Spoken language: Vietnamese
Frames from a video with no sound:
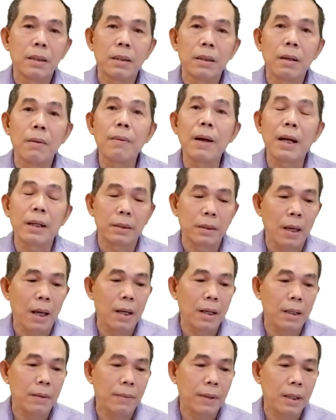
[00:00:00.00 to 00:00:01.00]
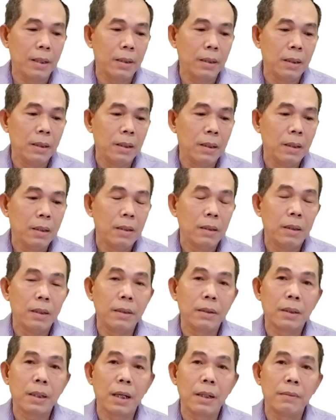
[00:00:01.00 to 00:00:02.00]
không an toàn là vậy
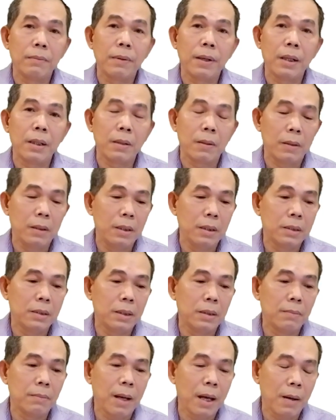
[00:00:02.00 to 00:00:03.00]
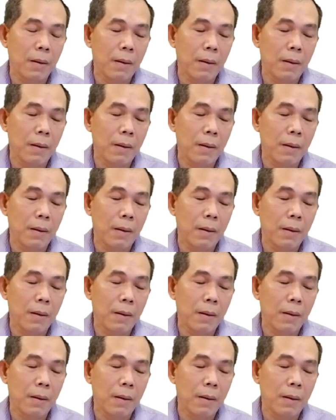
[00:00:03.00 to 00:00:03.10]
nên cần phải có được sự mã